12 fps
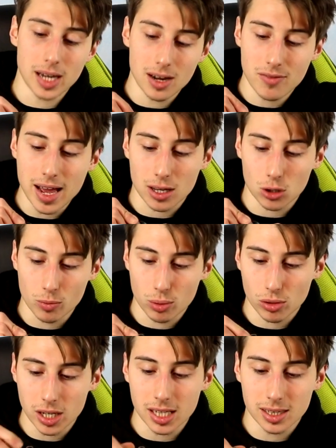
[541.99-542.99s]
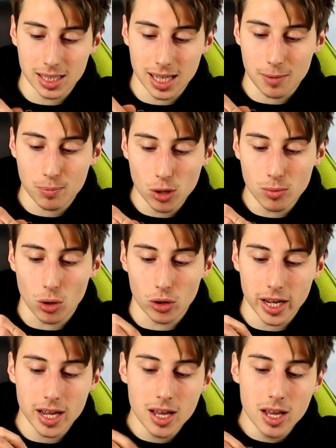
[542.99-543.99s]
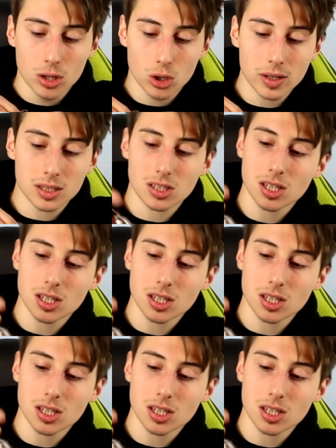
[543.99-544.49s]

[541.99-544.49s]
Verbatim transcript: nel vecchio Brunilde da polmone dovete